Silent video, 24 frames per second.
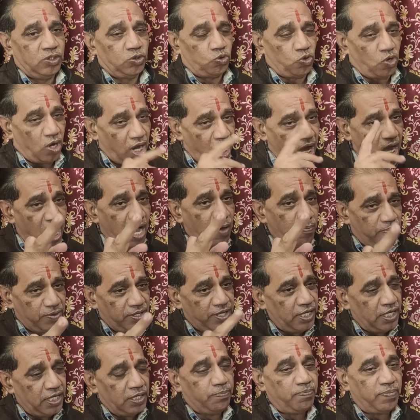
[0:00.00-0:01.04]
तो आप
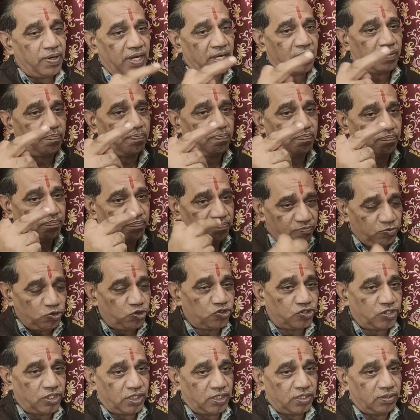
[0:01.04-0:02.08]
एक बार
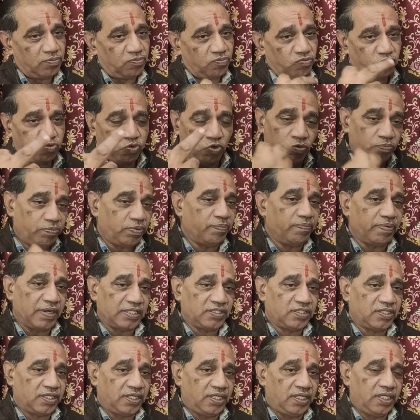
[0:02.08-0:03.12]
मुझसे फ़ोन पे
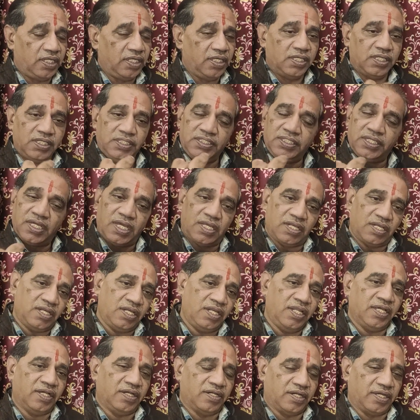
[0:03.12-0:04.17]
बात करें या
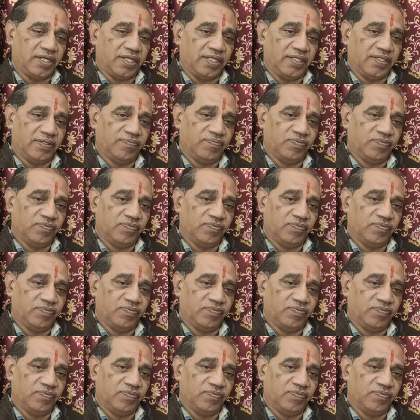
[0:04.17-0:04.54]
लिंक करें